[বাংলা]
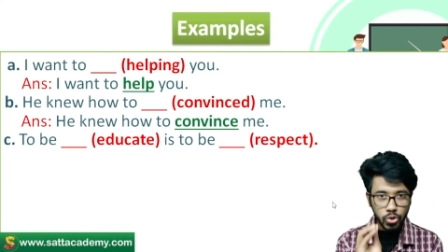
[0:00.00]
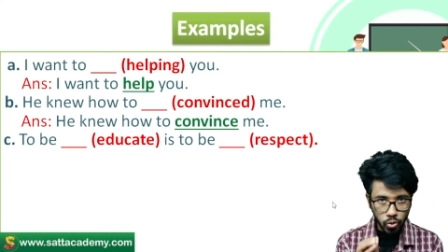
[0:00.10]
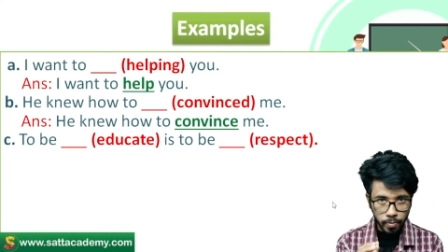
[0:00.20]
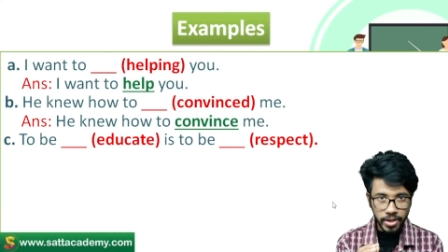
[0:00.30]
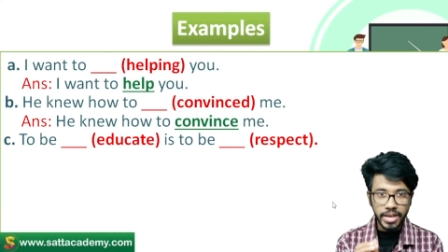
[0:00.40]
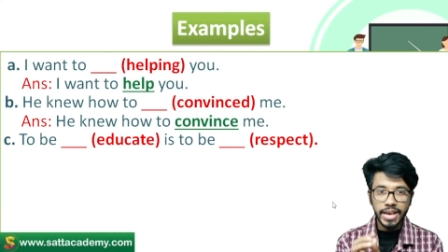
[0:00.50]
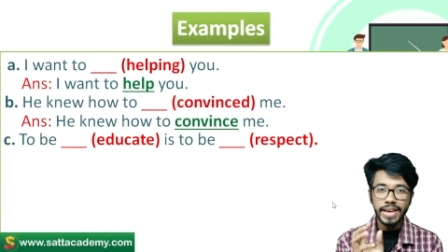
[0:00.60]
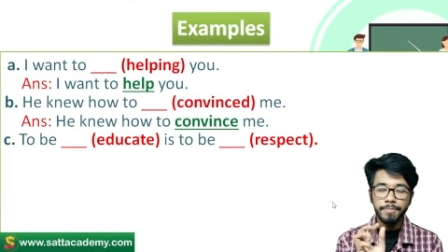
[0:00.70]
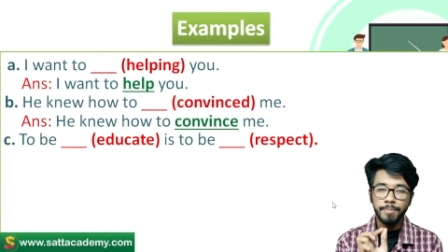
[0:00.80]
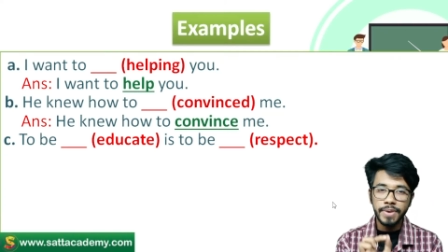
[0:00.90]
টু বি
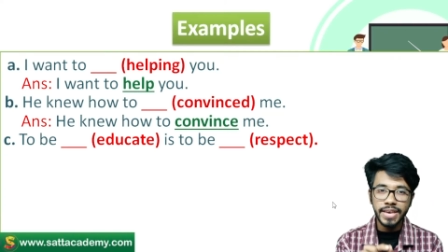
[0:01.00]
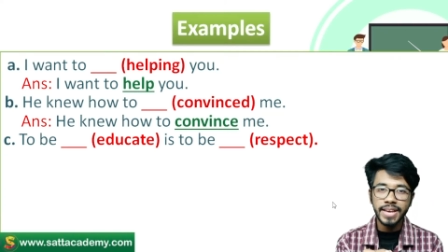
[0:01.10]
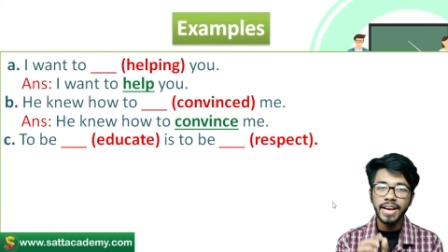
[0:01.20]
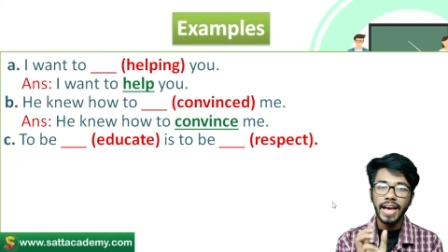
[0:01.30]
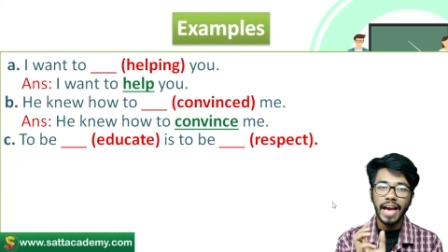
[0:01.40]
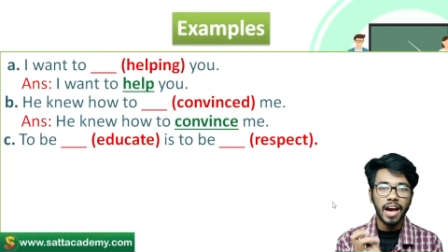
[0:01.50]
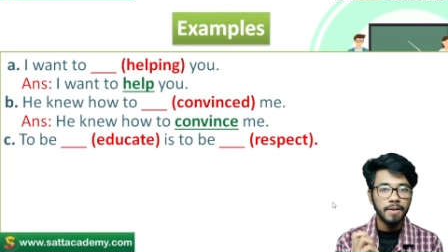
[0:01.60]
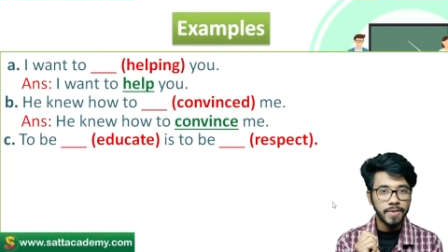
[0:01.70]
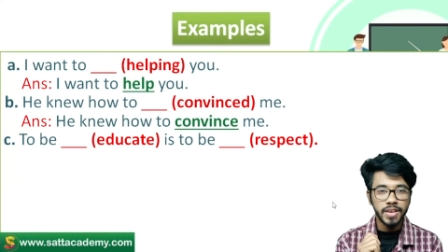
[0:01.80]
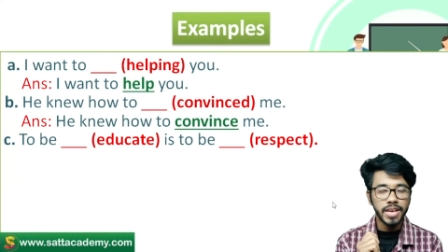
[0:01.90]
বিং
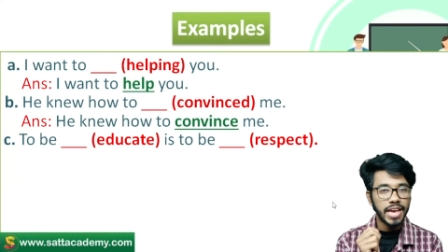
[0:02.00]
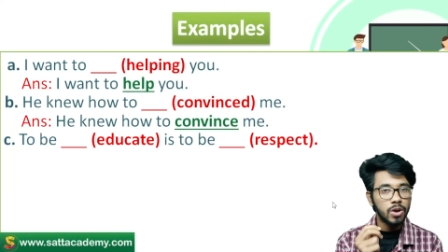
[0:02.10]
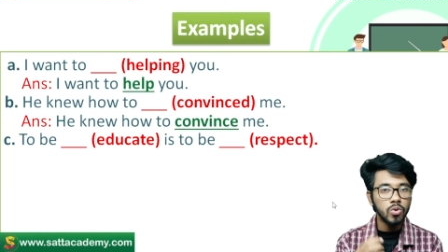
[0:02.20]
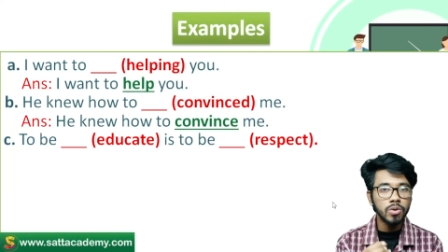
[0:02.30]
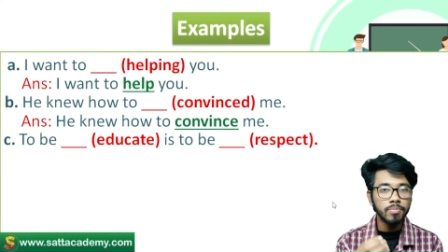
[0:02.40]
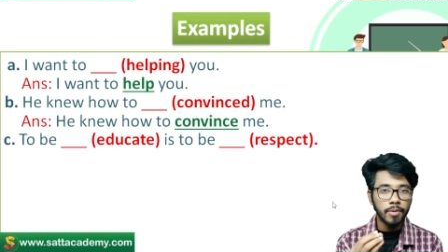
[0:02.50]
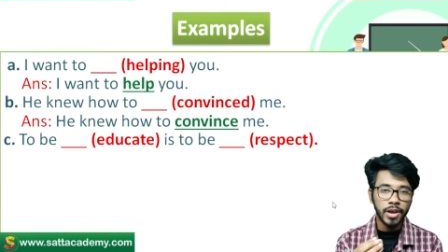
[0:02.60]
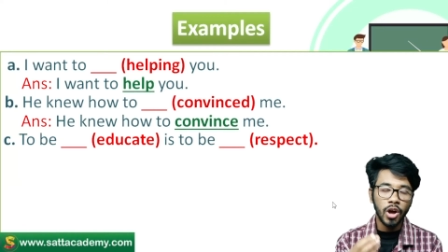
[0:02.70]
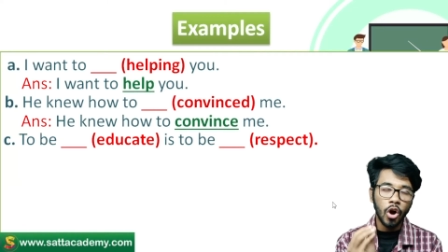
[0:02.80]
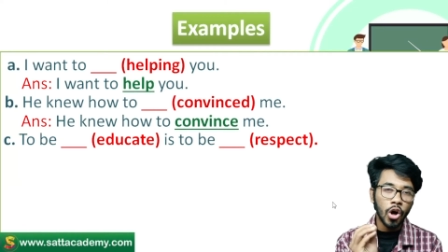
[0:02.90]
হ্যাভিং এগুলোর
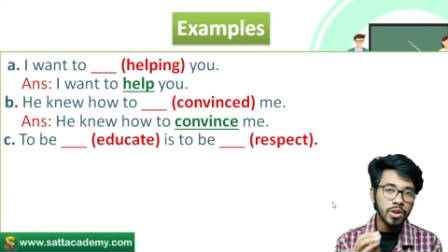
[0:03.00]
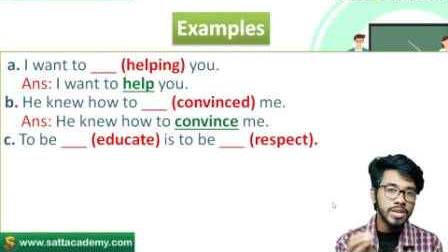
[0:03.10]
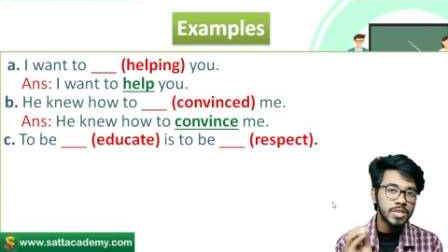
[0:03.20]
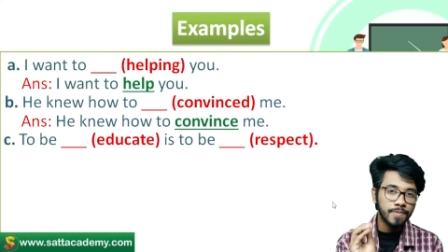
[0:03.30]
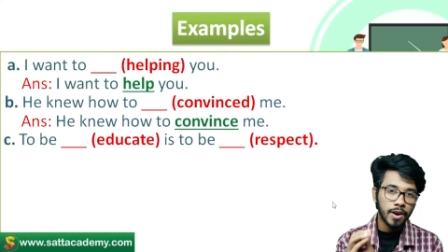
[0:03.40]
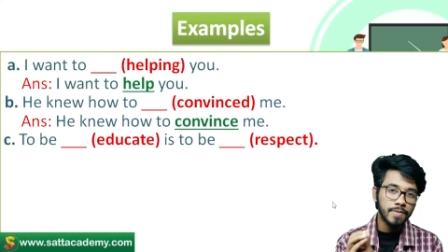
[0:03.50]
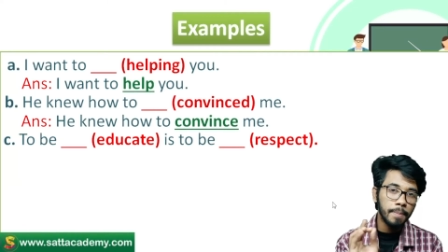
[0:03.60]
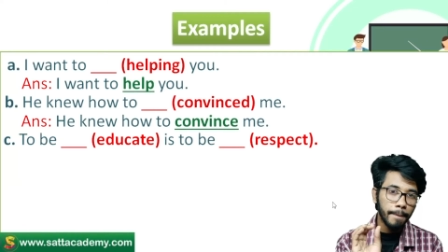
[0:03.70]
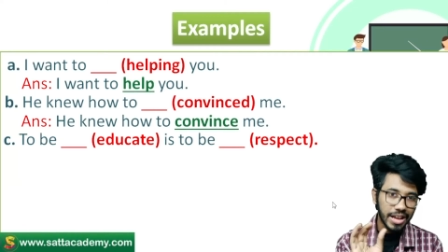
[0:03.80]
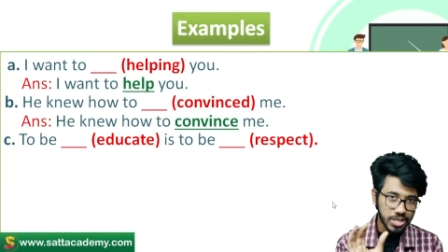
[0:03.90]
পরে অলওয়েজ
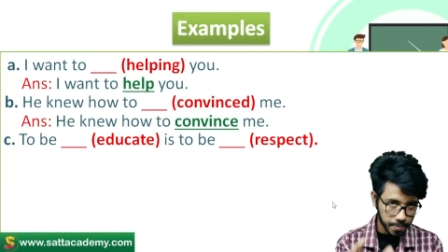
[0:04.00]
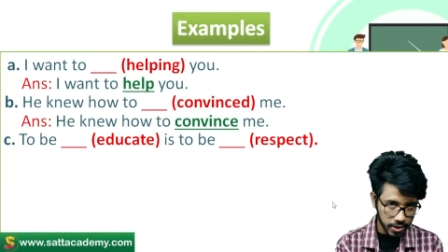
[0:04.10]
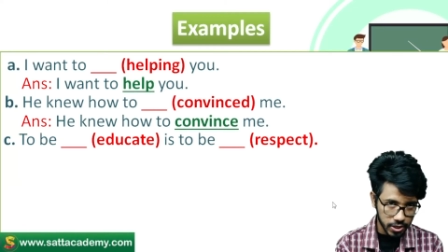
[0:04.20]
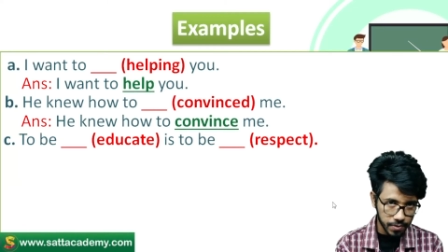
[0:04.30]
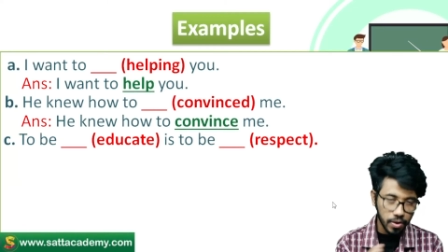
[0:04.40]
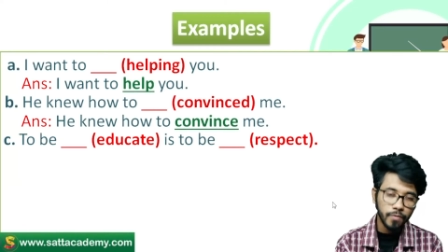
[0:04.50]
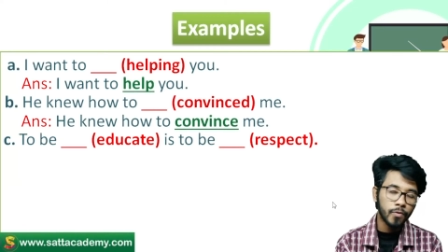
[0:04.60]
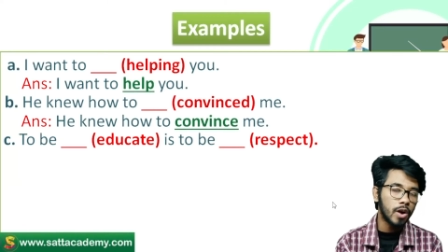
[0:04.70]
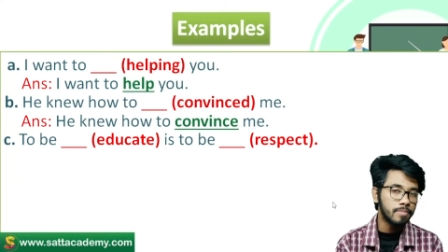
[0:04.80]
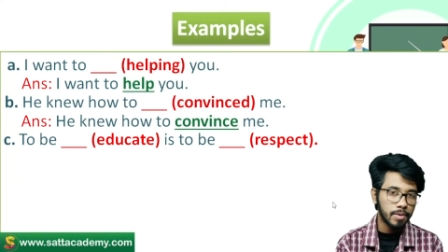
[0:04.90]
ভার্বের পাঁচ পার্টিসিপল
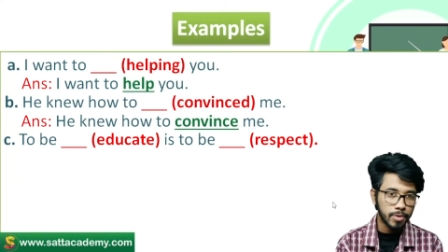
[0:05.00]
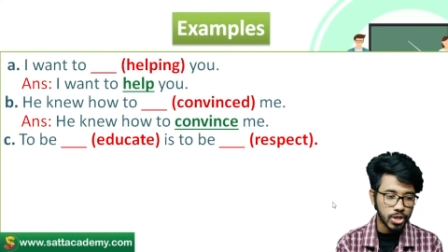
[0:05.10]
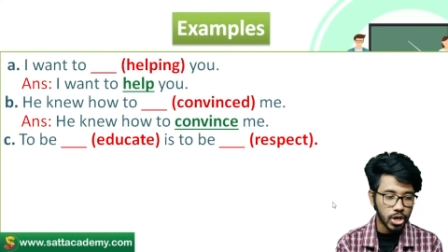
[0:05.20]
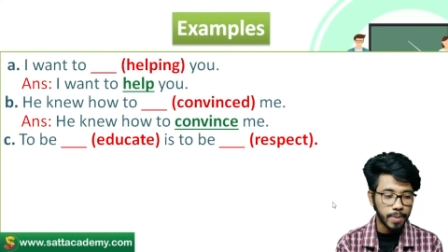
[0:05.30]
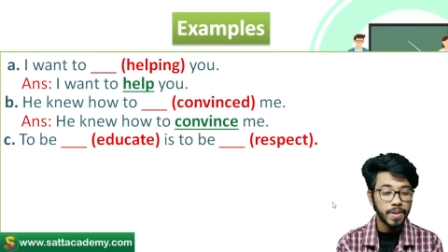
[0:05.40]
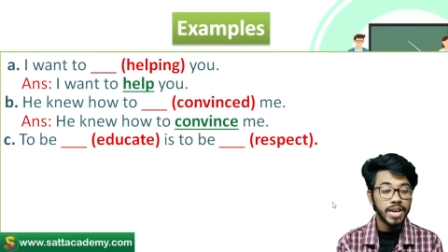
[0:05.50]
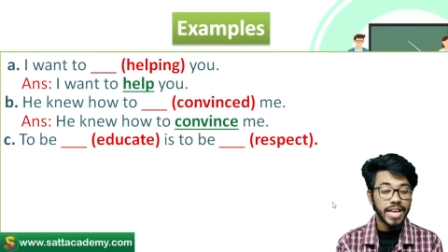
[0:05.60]
ফর্ম ব্যবহৃত হয়